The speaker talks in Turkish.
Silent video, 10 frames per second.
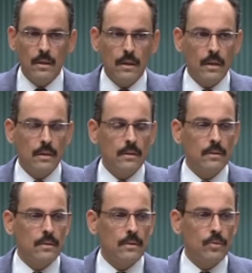
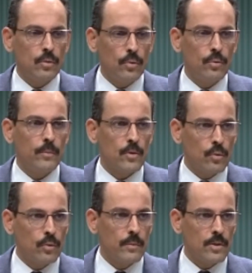Yangın söndürme,
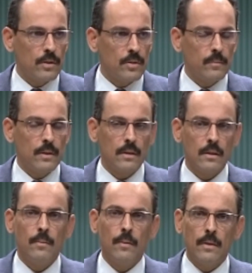soğutma çalışmaları
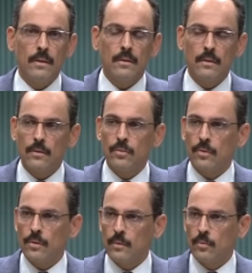tamamlandıktan
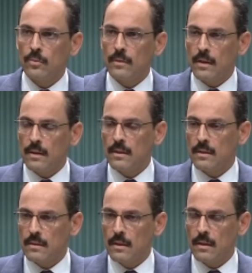sonra da bu tarihi
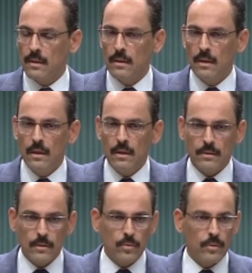hastanenin
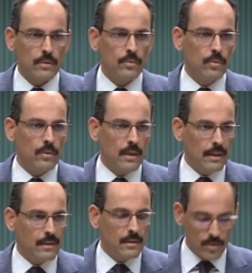restorasyonuyla
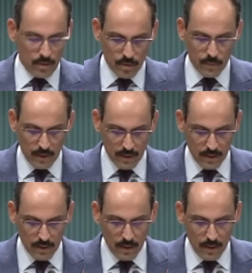ilgili çalışmalar
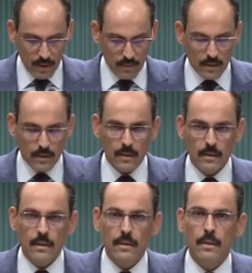da
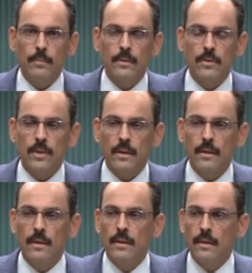ivedilikle
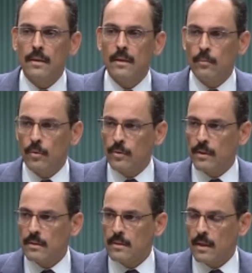yapılacak.
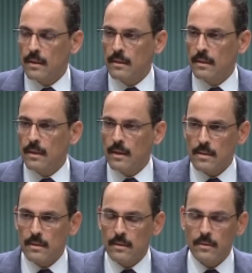Kamuoyuna saygıyla
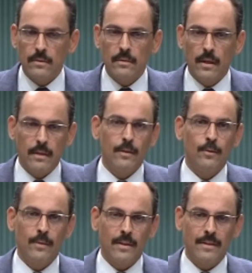arz ederiz. Hayırlı
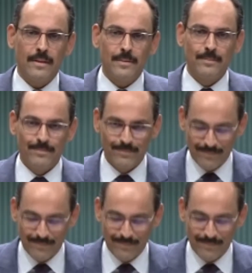günler dilerim.